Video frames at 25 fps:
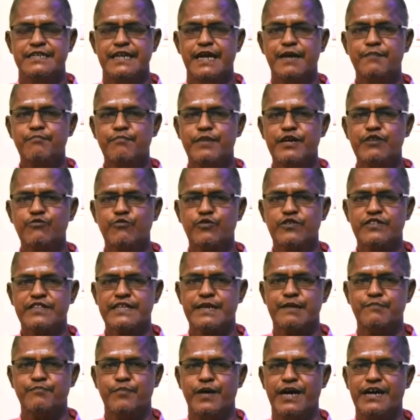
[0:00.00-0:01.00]
நண்பர்
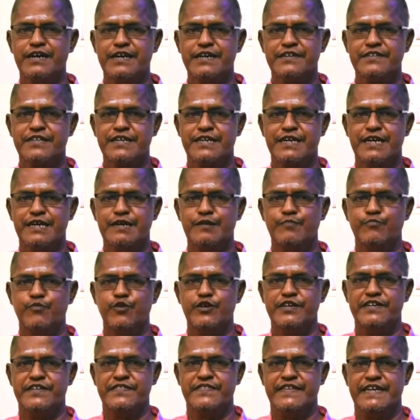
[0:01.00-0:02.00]
ஒருத்தரை பார்க்கறதுக்காக
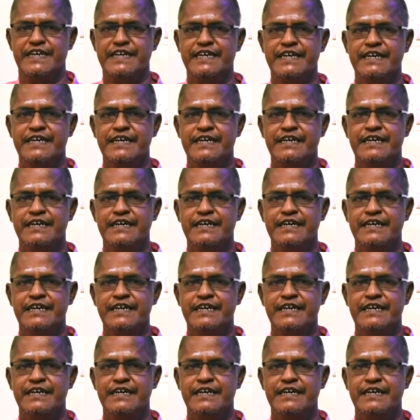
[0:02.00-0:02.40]
போயிருந்தேன்